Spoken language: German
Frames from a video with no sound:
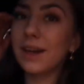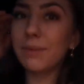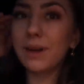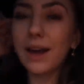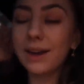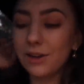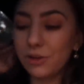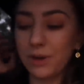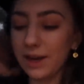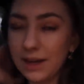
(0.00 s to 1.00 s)
habe gerade die
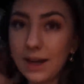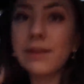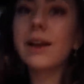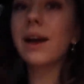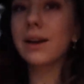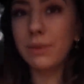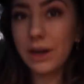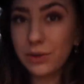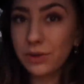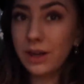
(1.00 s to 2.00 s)
Speicherkarte leer
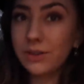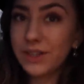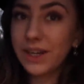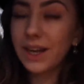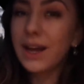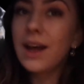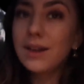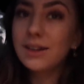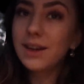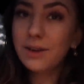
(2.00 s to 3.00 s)
gemacht und einfach
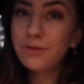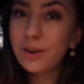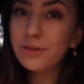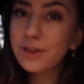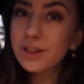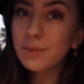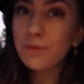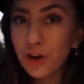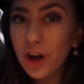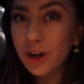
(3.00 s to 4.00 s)
den Anfang von
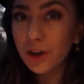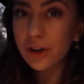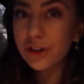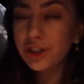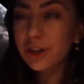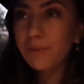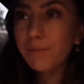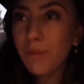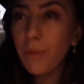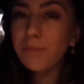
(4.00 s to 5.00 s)
diesem Vlog gelöscht.
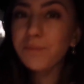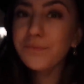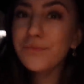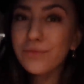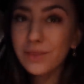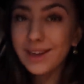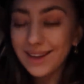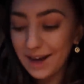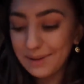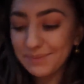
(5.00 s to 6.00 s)

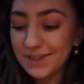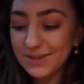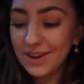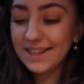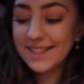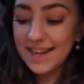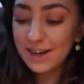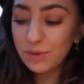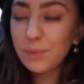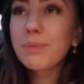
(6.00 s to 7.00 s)
Ja, das war jetzt
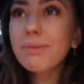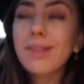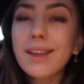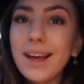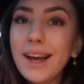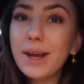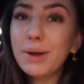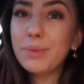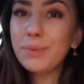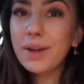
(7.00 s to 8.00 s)
sehr dumm.
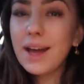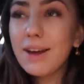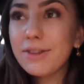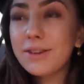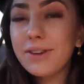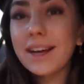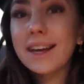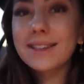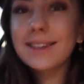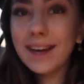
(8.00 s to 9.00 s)
Ähm, auf jeden Fall
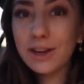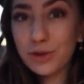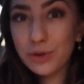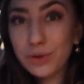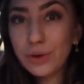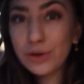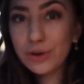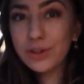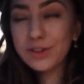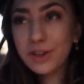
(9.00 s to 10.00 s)
geht hier gerade schon so
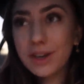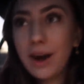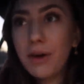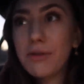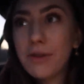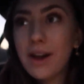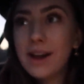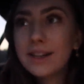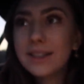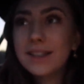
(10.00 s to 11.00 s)
schön die Sonne auf.
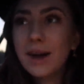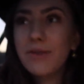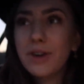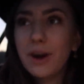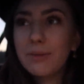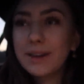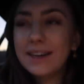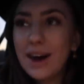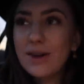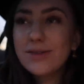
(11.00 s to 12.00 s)
Ich glaube, wir kommen
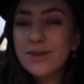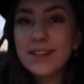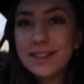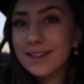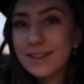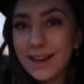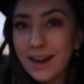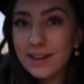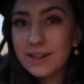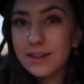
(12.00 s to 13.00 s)
genau zur richtigen
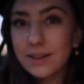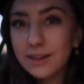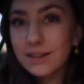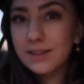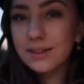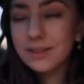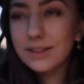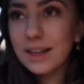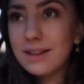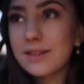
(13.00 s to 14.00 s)
Zeit
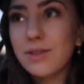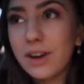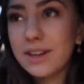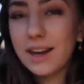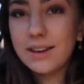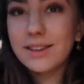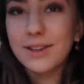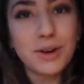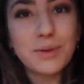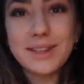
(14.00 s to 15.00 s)
an diesen Ort an.
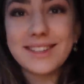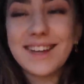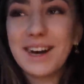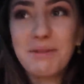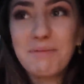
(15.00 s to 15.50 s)
Ich freue mich sehr.